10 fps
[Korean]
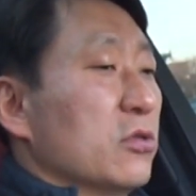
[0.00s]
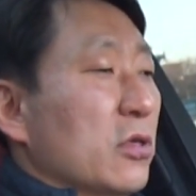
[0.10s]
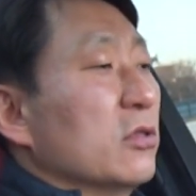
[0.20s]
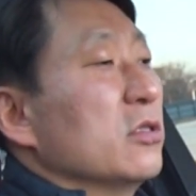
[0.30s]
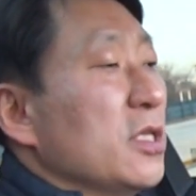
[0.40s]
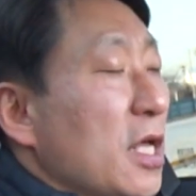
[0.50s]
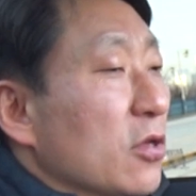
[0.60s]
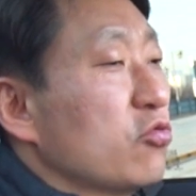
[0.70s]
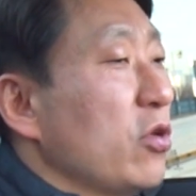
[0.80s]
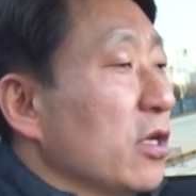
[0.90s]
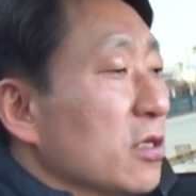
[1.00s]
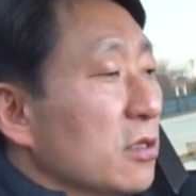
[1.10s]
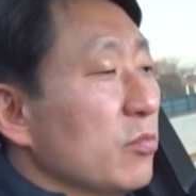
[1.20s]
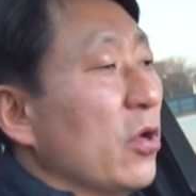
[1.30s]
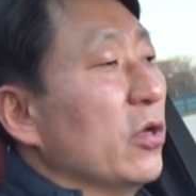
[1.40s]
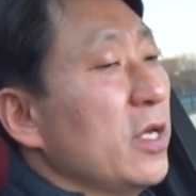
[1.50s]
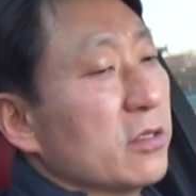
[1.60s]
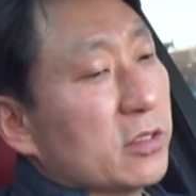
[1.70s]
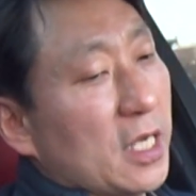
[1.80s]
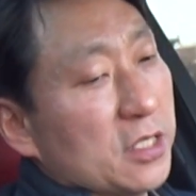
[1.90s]
성능이나 주행
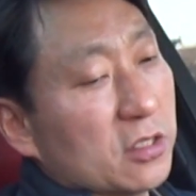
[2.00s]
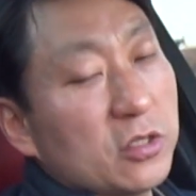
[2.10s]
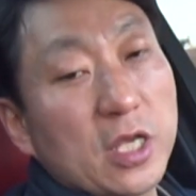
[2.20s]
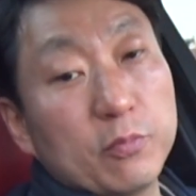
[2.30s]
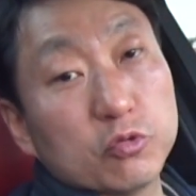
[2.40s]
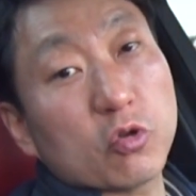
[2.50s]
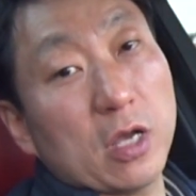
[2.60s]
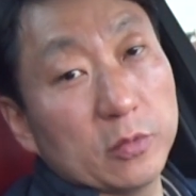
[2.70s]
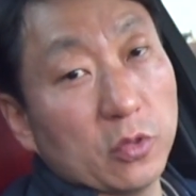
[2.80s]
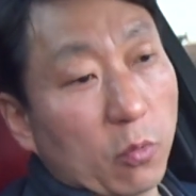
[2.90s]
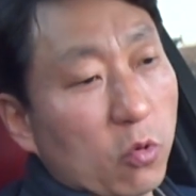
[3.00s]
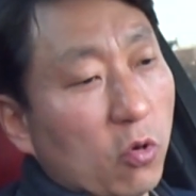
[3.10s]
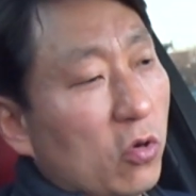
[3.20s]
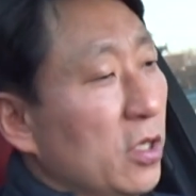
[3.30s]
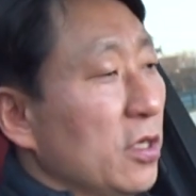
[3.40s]
면에서 사실 크게 부족함은 없고